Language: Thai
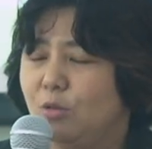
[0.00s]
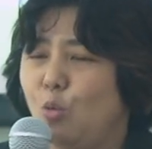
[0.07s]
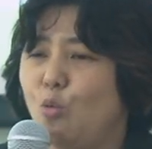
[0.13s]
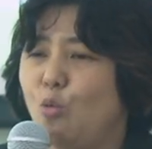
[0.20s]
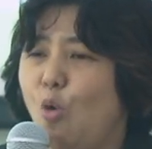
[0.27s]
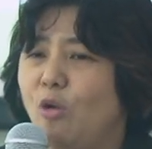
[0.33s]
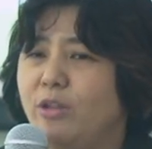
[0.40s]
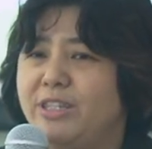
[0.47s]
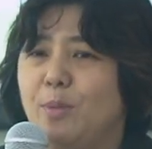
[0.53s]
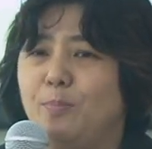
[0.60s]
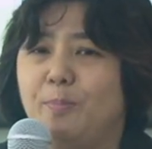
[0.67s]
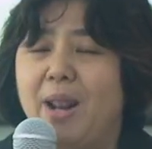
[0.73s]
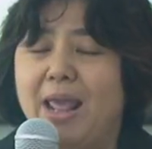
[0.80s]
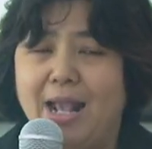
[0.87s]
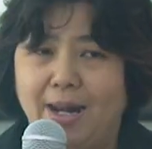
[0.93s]
ทุกคนจะ
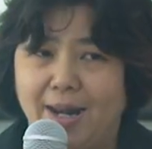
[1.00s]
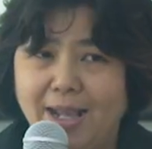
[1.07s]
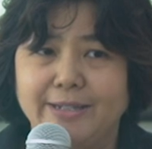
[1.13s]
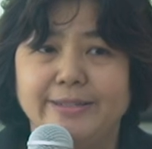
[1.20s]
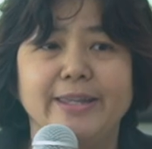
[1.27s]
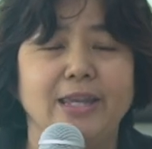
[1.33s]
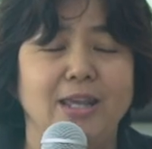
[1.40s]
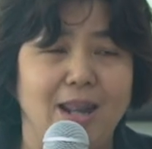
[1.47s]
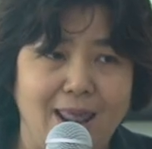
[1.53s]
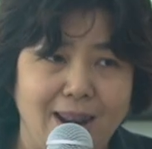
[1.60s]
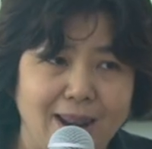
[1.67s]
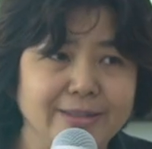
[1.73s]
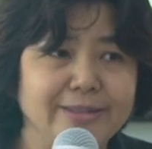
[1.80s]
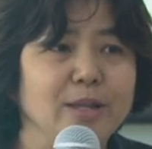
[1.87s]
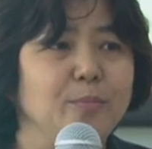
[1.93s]
เปล่งรังสีและ
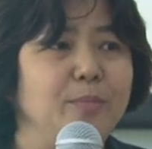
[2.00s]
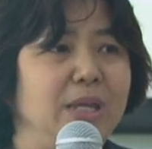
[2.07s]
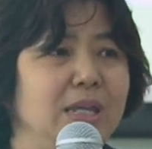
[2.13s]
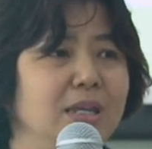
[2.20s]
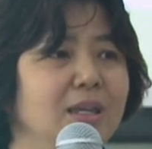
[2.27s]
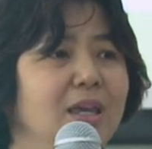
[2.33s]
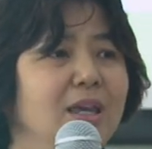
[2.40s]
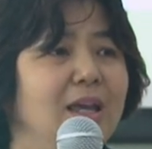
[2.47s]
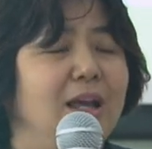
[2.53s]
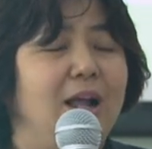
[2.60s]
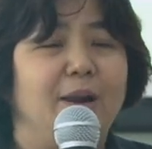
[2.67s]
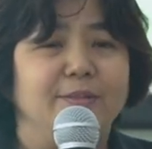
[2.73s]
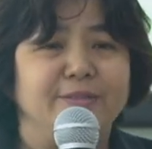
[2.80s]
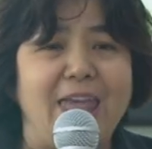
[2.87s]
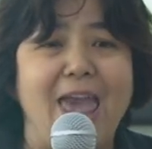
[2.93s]
รัศมี
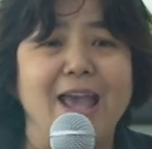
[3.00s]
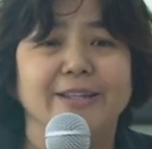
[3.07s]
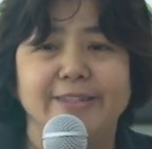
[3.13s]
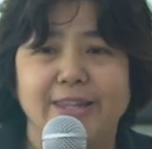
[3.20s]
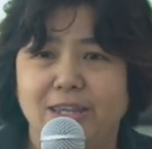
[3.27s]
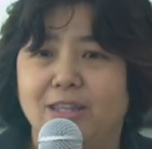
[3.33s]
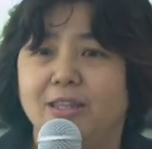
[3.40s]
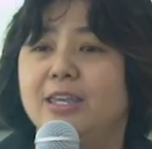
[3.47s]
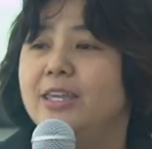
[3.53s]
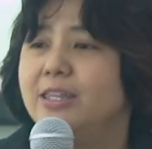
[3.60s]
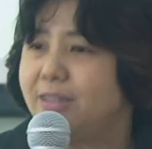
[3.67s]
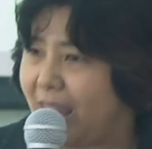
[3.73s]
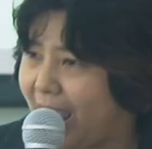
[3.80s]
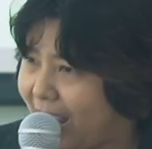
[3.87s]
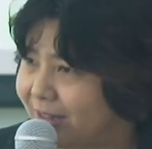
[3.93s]
แสงสีที่
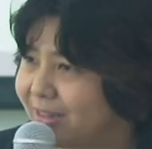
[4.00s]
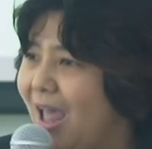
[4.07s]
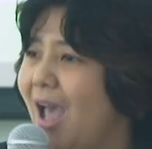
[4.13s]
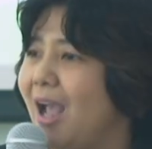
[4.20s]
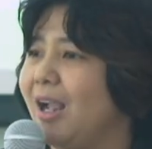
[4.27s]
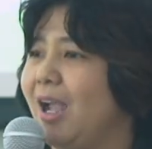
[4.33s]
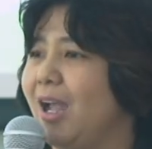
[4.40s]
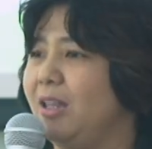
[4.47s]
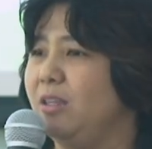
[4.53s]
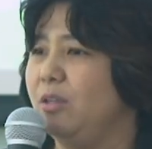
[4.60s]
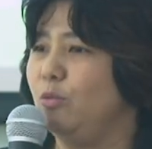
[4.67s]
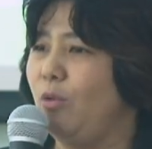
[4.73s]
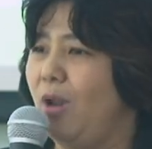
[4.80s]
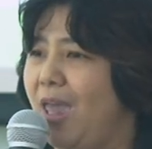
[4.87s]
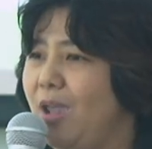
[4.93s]
แตกต่างกัน
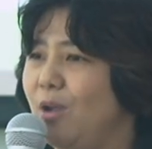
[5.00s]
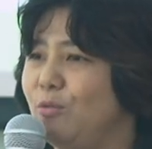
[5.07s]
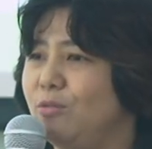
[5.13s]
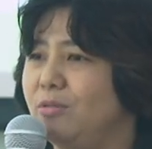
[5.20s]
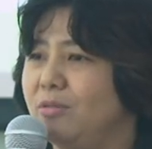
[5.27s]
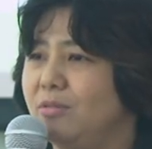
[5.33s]
อยู่แล้ว